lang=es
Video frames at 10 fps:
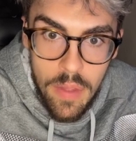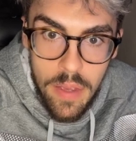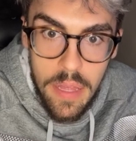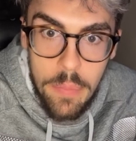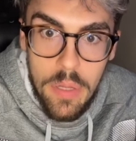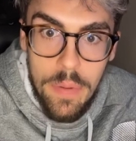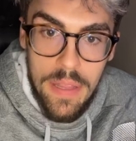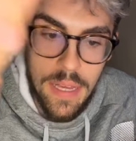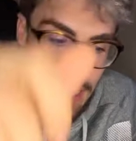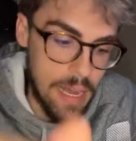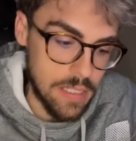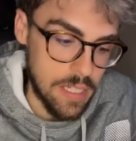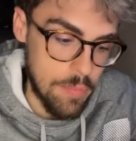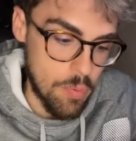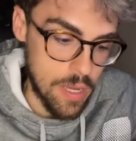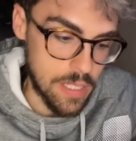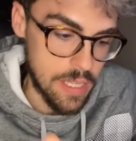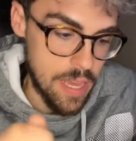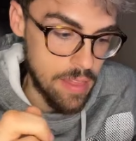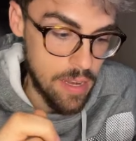¿Qué deporte practica? H. Pues
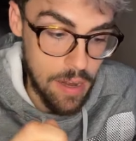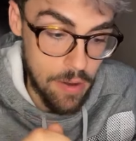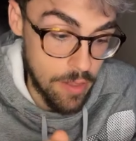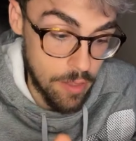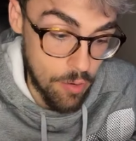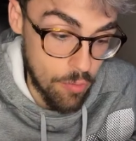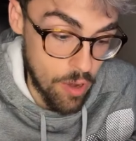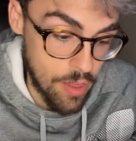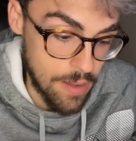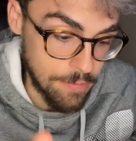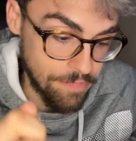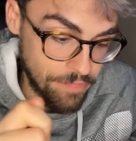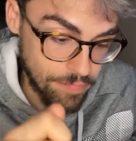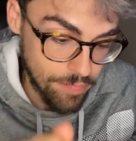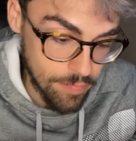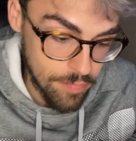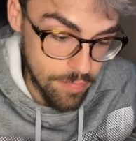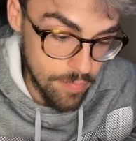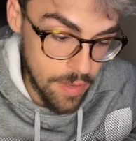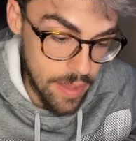entreno fuerza
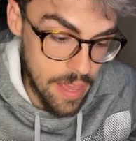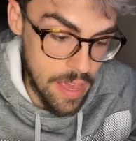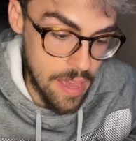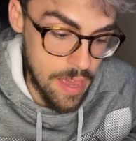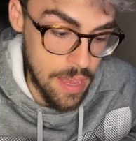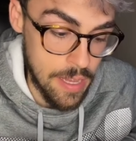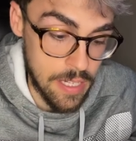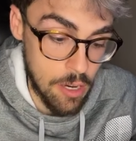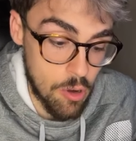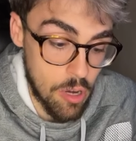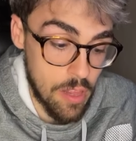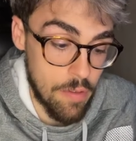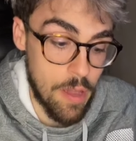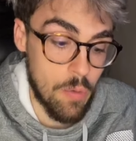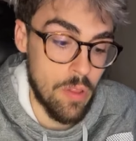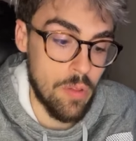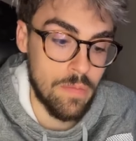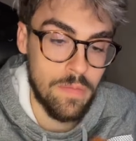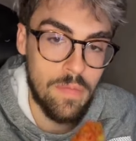y salgo a correr de vez en cuando.